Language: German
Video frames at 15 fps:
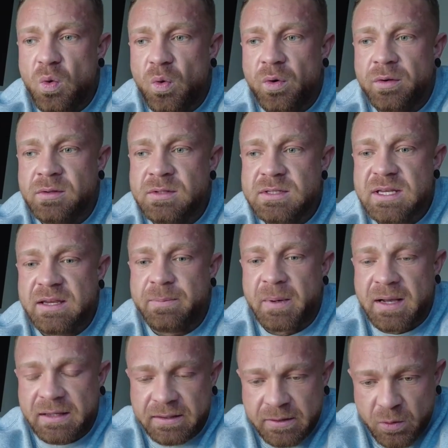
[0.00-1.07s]
Und ich
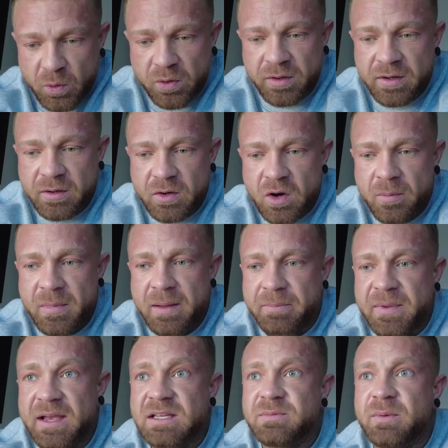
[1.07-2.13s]
bin gerade in die Röhre gekommen, habe
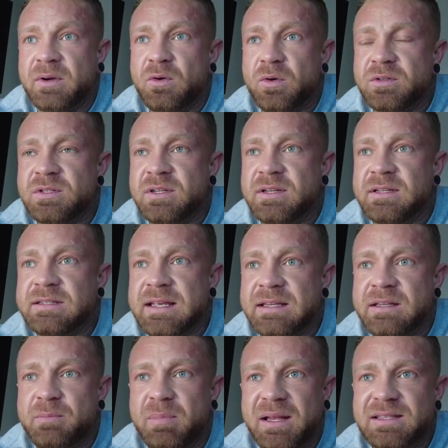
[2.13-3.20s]
da erstmal kurz eine
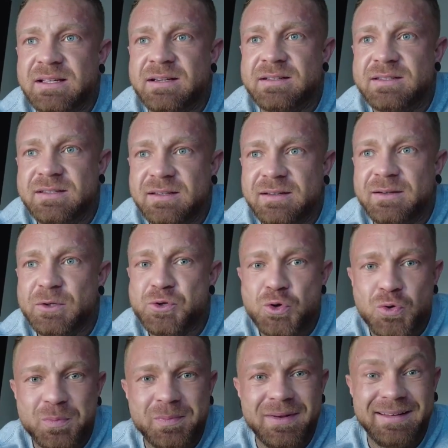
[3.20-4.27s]
dezente Platzangst äh,
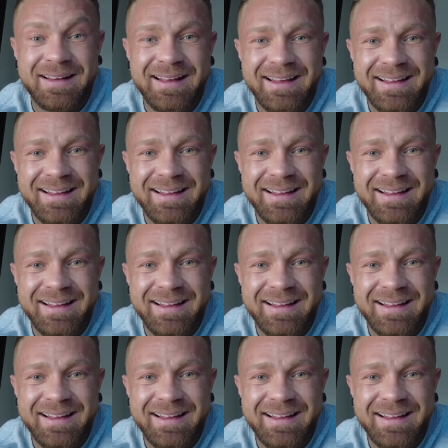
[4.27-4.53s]
geschoben.